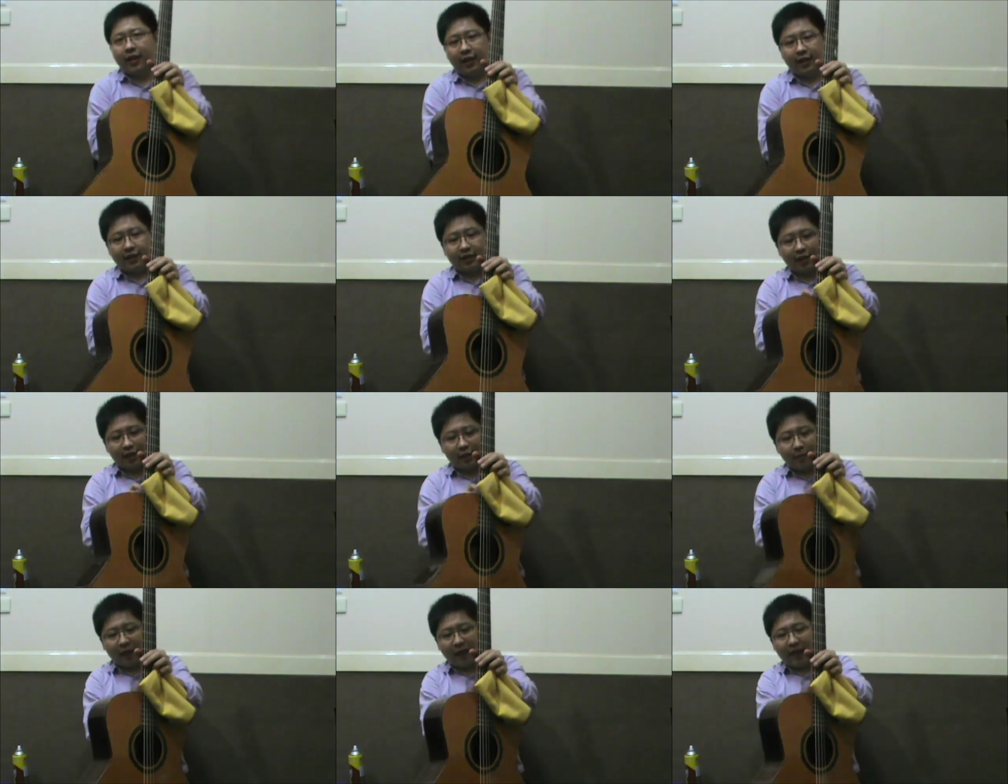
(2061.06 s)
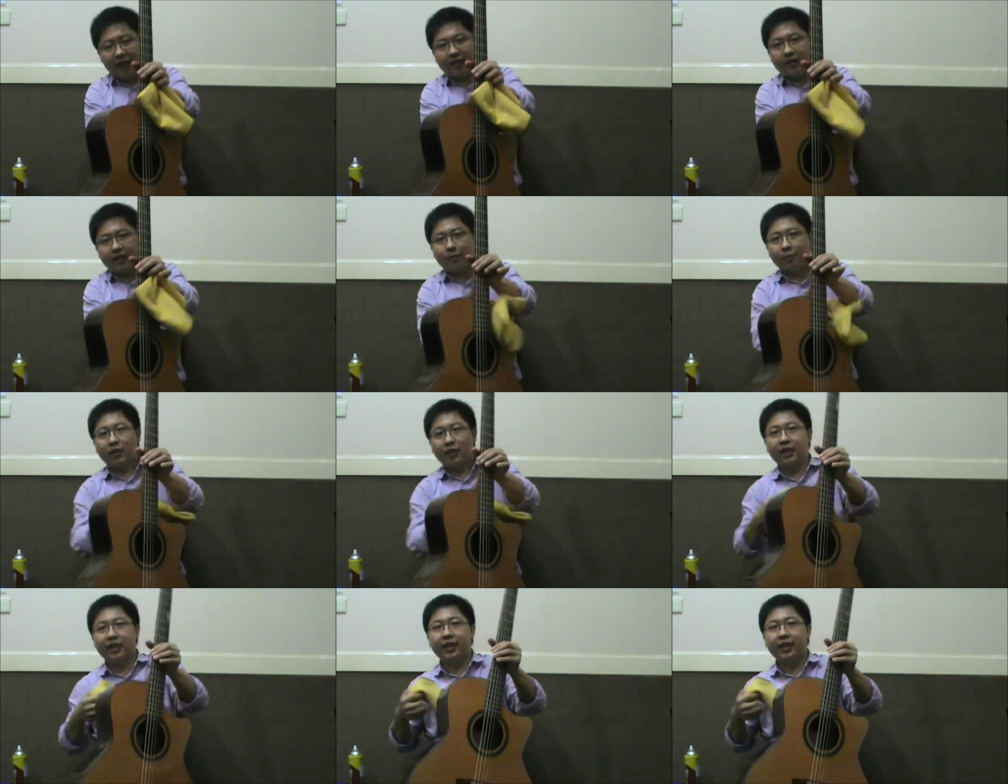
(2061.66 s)
ให้ใช้ผ้า
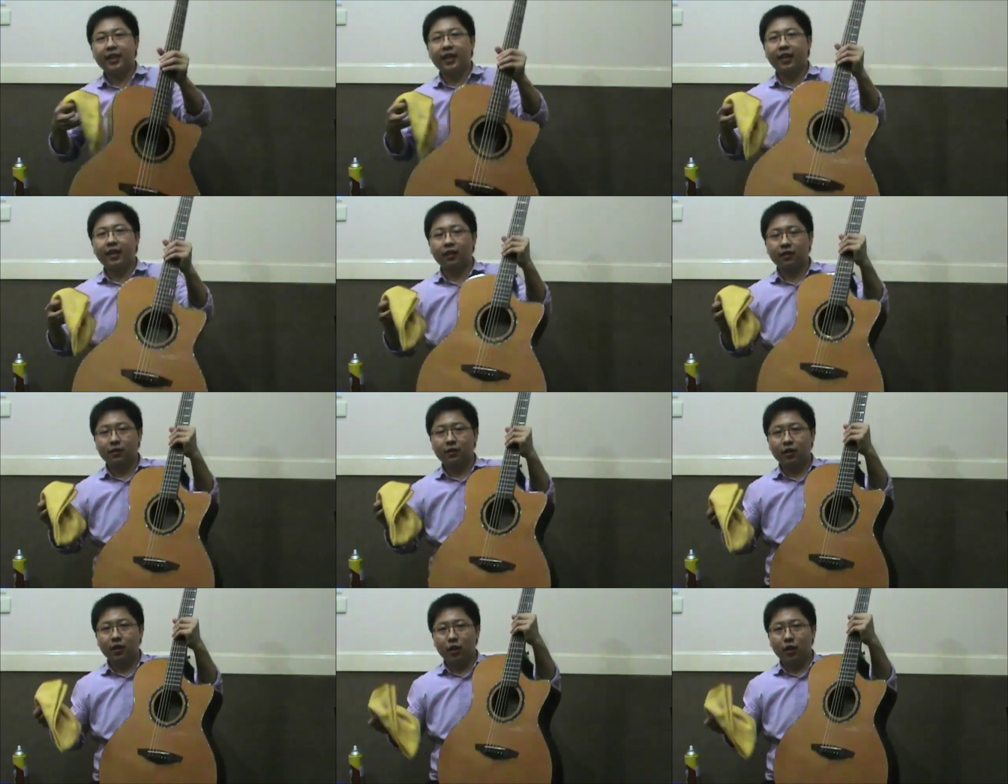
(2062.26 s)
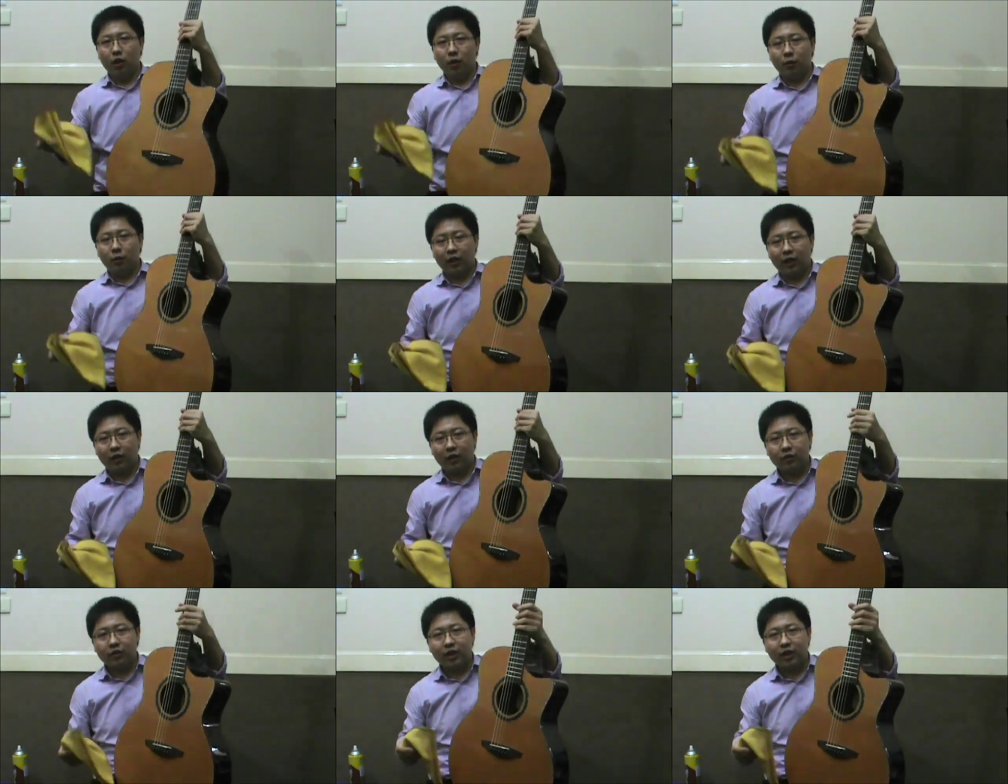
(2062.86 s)
สำลีฮะเว
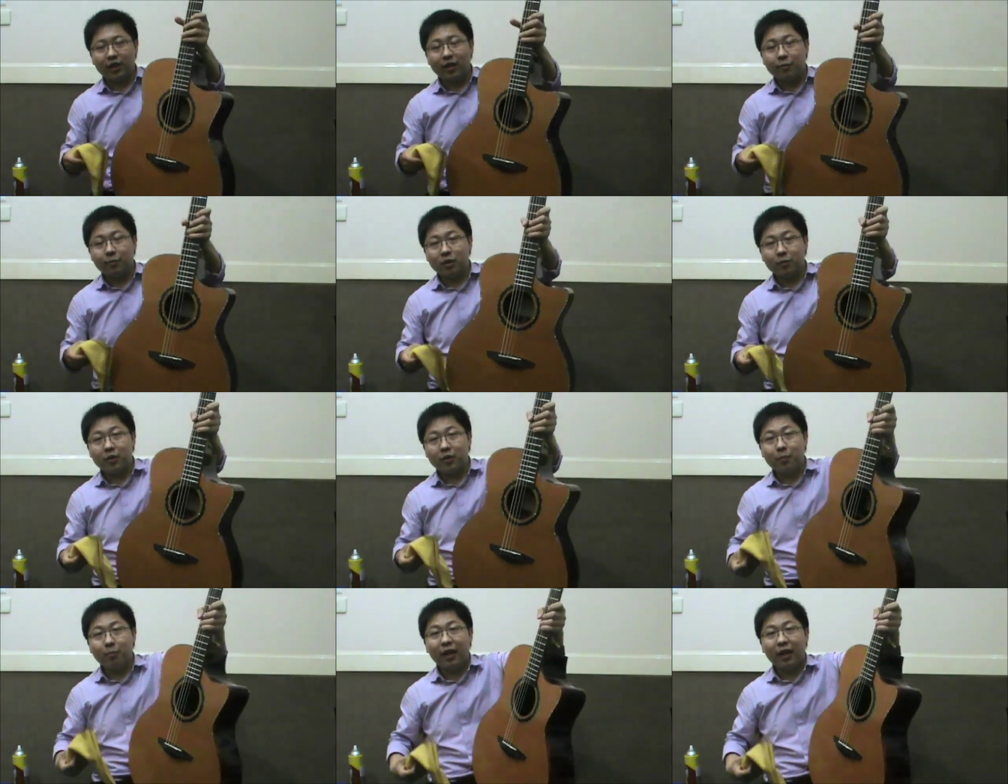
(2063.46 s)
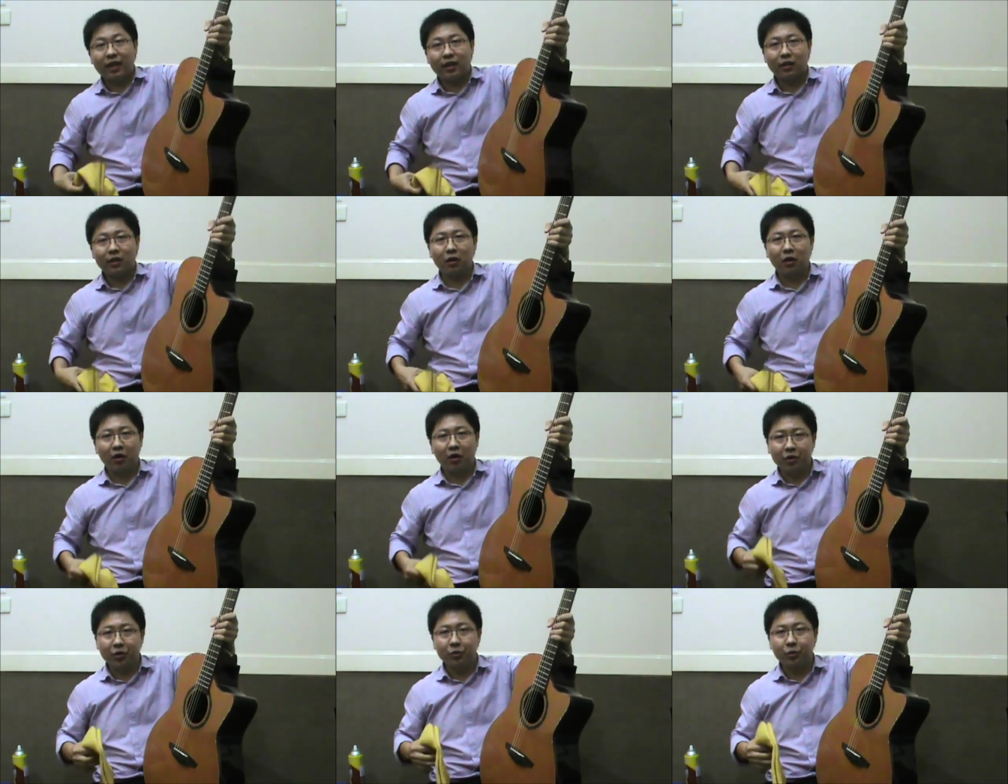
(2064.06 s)
ลาเราเช็ดเนี่ยมันจะมีน้ำมัน
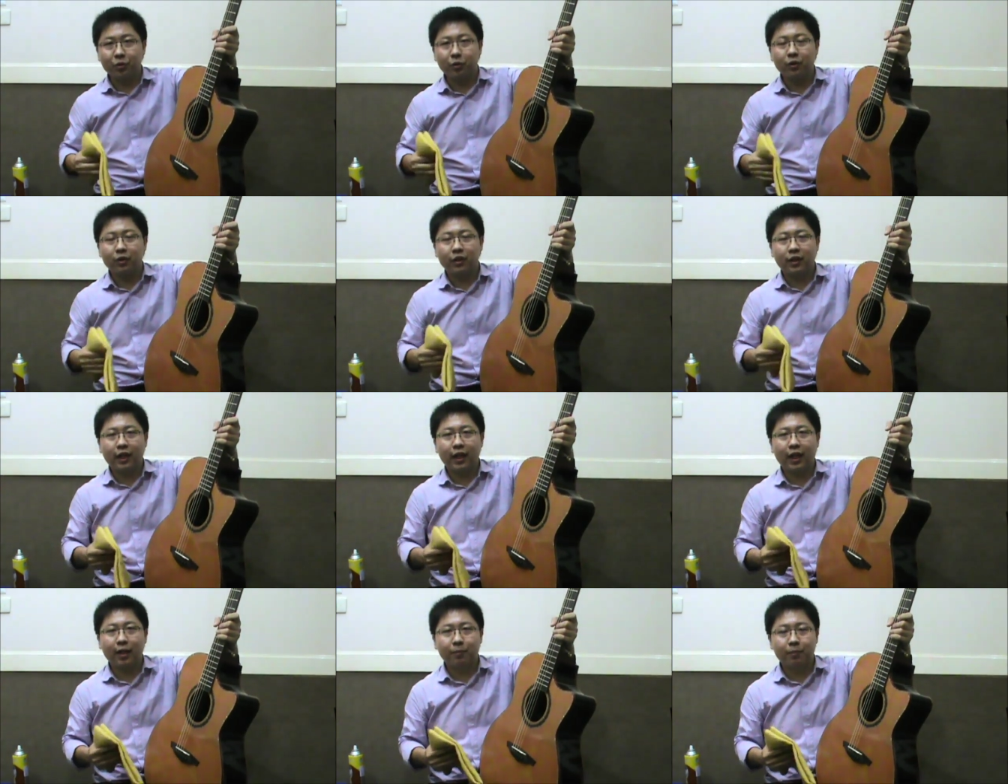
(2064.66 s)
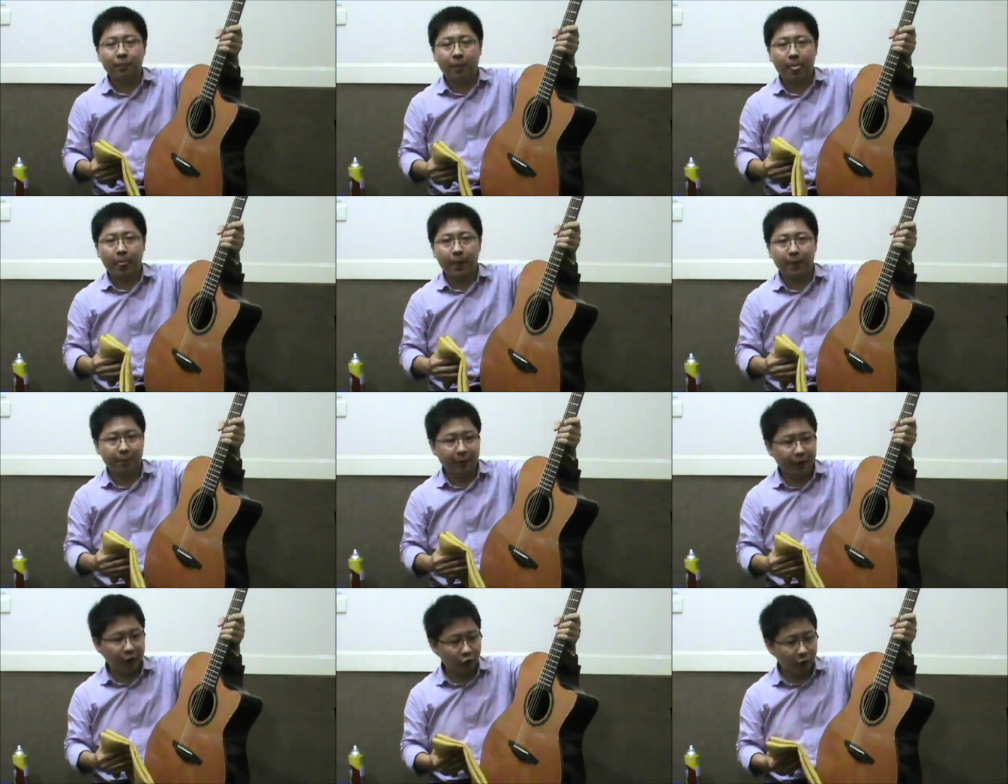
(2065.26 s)
เกาะอยู่นะครับ
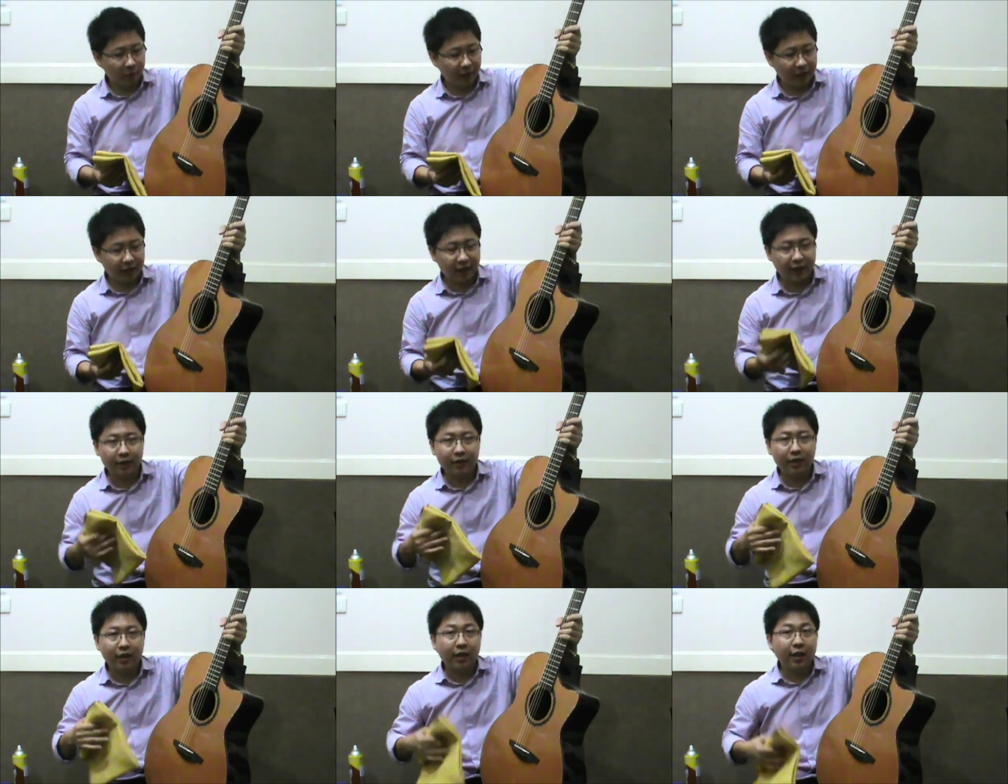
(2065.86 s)
ผิวมันเนี่ย